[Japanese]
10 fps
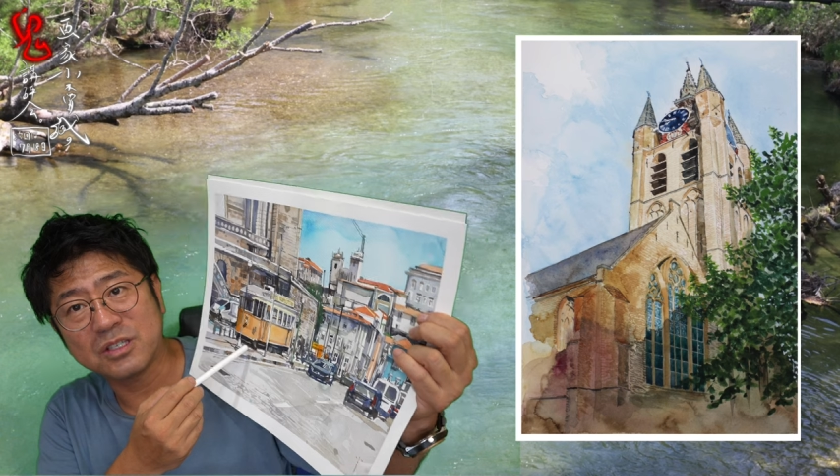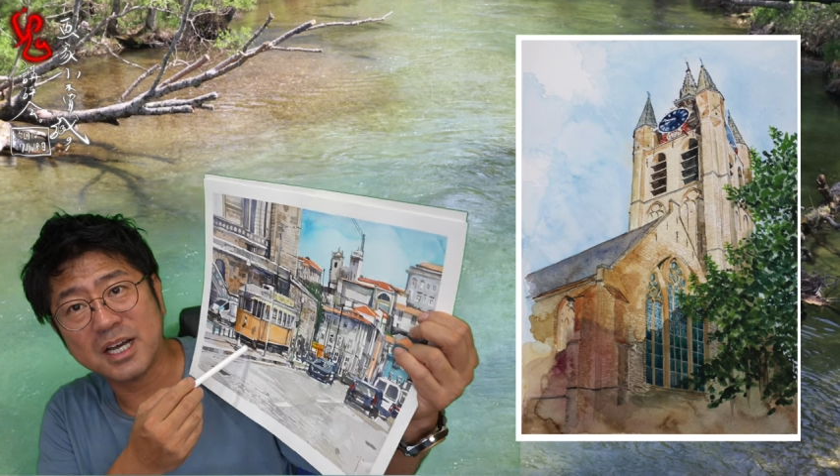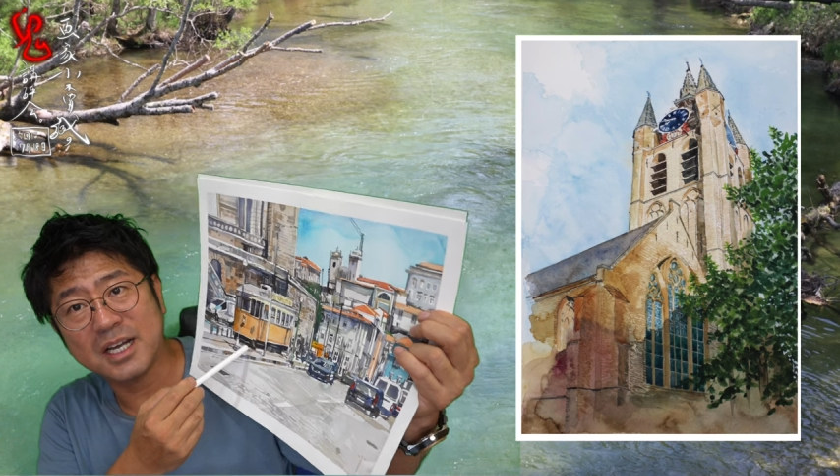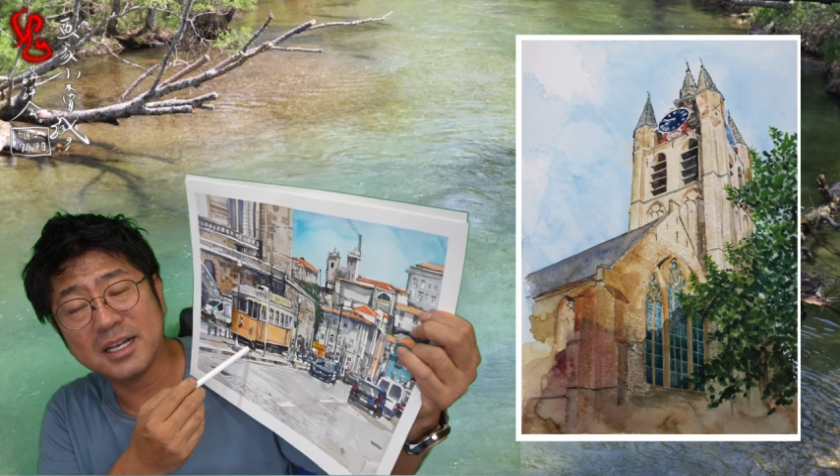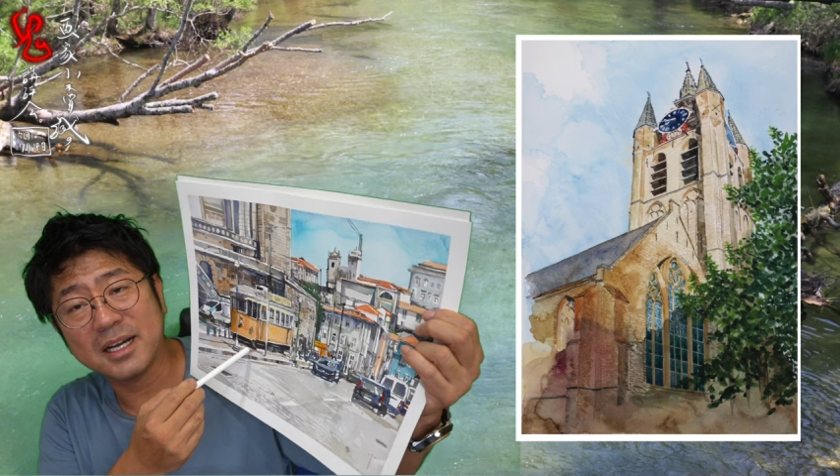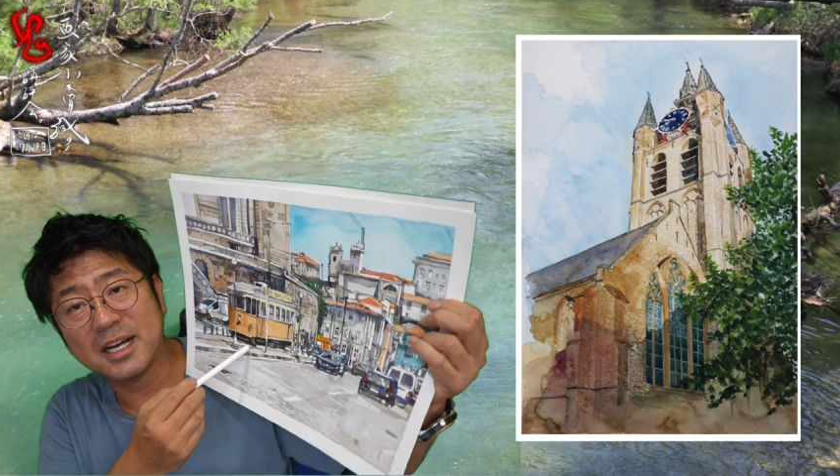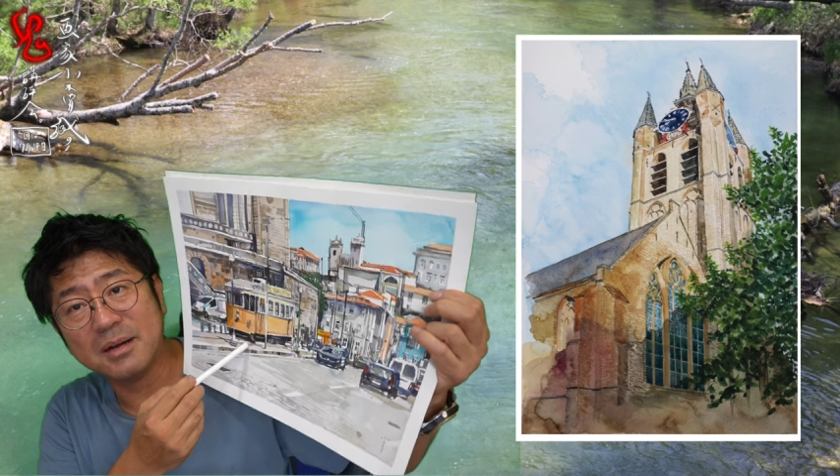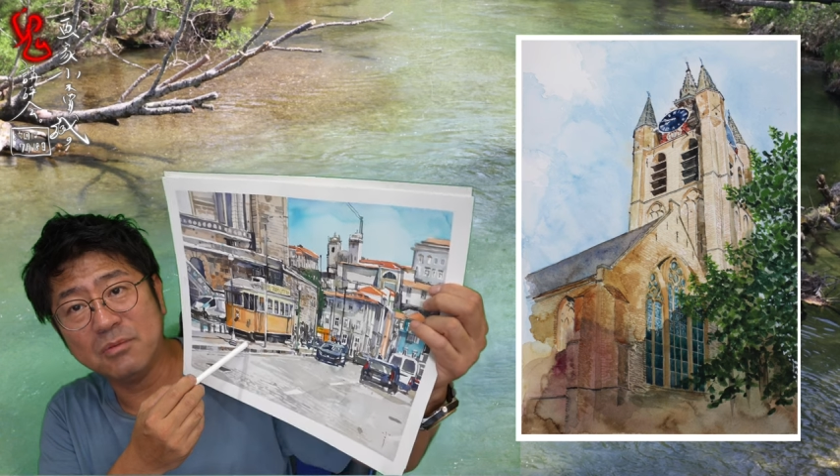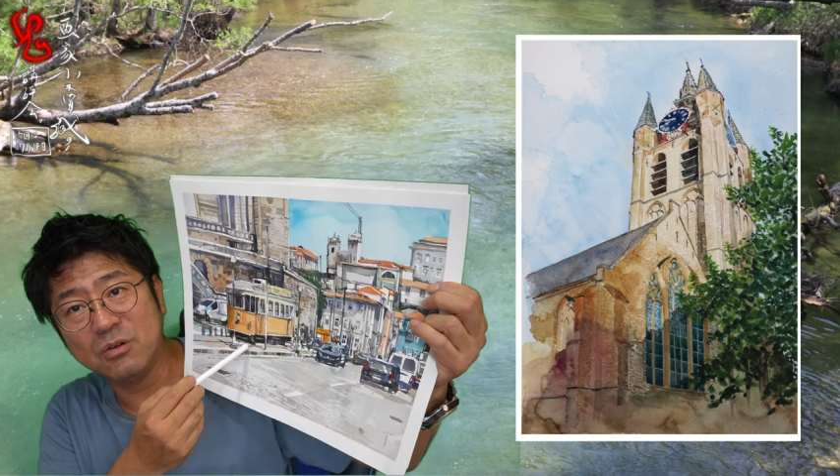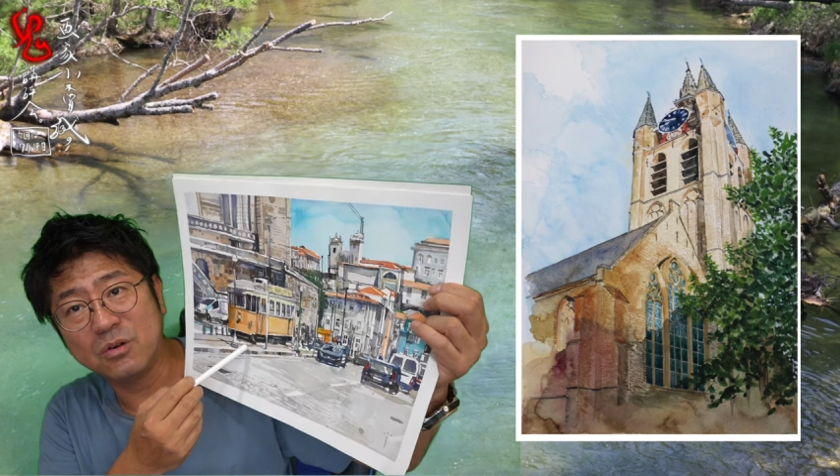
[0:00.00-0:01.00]
使いなが
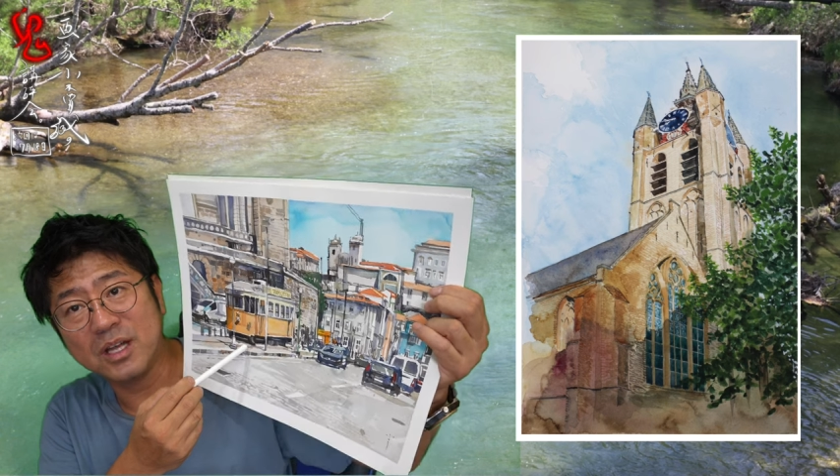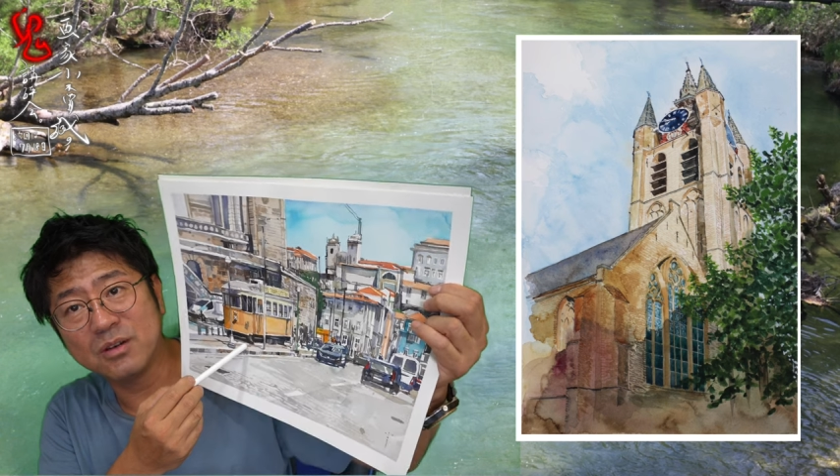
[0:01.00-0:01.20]
らも、